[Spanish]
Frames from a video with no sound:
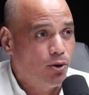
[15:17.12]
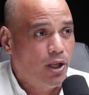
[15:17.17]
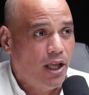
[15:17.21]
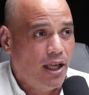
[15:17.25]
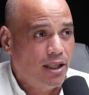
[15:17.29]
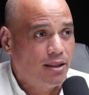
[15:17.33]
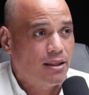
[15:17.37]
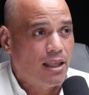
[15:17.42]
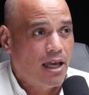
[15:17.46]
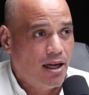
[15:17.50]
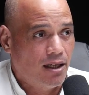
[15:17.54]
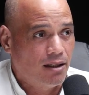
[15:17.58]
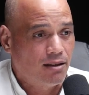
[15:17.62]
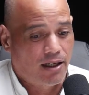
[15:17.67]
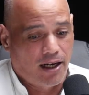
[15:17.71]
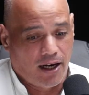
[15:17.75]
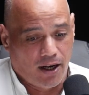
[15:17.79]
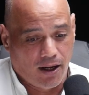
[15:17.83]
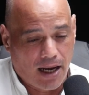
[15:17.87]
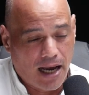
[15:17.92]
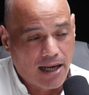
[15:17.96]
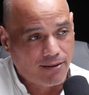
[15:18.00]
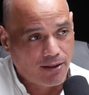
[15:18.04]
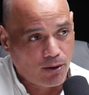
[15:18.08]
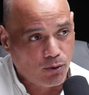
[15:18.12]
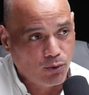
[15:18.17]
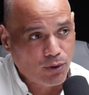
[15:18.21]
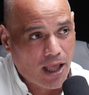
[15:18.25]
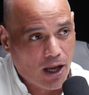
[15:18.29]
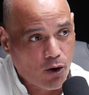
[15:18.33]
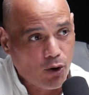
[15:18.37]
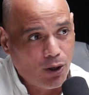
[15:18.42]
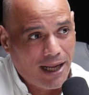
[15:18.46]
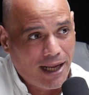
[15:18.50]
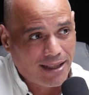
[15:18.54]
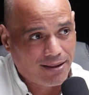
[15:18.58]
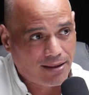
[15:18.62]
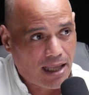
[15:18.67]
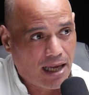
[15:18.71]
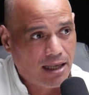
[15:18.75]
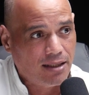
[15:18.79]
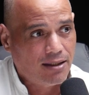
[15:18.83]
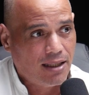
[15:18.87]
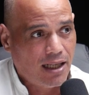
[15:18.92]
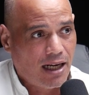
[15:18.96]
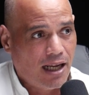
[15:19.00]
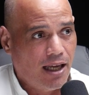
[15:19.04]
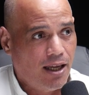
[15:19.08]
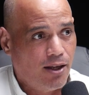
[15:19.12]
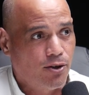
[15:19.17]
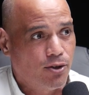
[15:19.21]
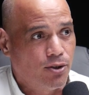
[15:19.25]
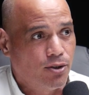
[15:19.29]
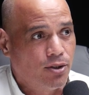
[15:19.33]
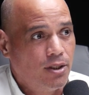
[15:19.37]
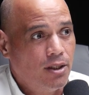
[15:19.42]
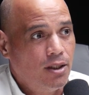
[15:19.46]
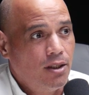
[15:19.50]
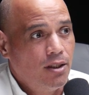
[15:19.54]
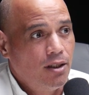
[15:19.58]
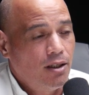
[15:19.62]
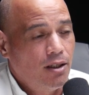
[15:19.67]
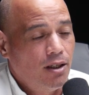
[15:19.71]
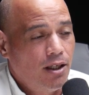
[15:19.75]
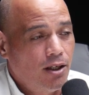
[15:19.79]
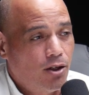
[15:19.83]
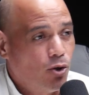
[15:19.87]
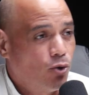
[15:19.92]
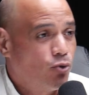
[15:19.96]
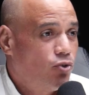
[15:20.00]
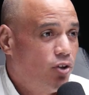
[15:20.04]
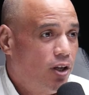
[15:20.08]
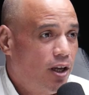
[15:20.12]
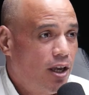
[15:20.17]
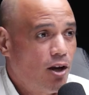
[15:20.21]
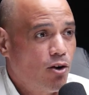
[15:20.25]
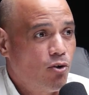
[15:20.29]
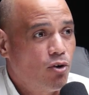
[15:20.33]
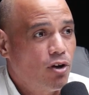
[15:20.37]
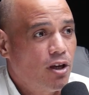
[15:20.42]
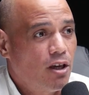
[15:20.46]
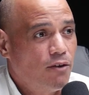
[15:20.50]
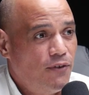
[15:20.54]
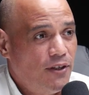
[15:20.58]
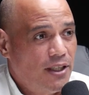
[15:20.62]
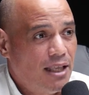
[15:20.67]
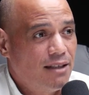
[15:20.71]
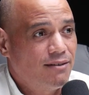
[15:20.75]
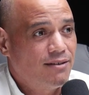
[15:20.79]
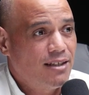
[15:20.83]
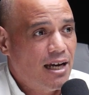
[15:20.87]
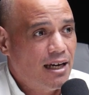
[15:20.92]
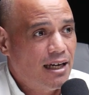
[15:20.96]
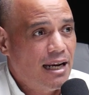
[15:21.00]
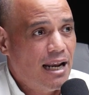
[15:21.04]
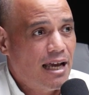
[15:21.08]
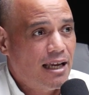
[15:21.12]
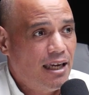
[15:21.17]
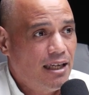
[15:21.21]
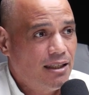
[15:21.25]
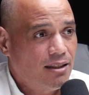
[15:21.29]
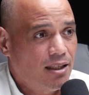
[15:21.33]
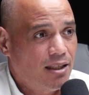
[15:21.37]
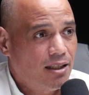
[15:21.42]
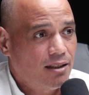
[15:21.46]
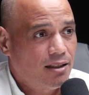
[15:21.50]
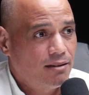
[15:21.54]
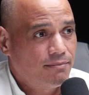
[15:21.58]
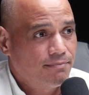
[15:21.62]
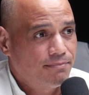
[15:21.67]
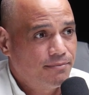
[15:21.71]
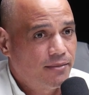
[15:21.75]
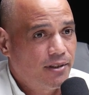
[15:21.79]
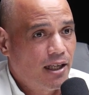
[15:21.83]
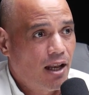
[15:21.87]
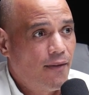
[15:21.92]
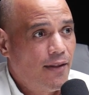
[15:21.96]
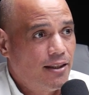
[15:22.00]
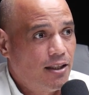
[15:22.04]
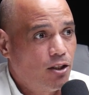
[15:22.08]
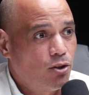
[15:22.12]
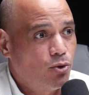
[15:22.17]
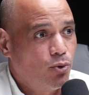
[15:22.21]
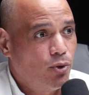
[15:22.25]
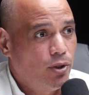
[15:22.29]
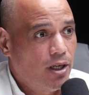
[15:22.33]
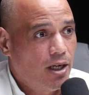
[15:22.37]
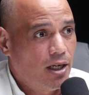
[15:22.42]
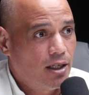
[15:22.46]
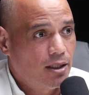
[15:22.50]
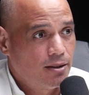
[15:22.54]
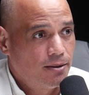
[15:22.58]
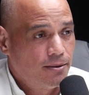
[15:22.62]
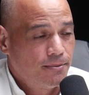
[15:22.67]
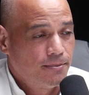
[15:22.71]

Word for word: ahorita hacen una coleta entre ellos y consiguen con qué financiar que la quiten, que la destituyan. Resulta